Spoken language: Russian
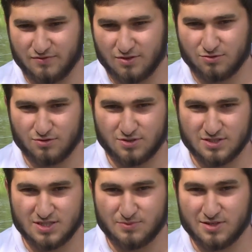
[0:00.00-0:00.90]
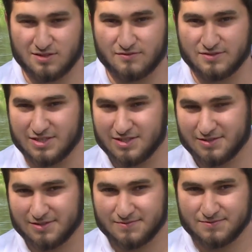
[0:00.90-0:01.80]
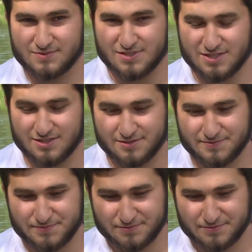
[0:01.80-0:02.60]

два урока стабильно в день делал.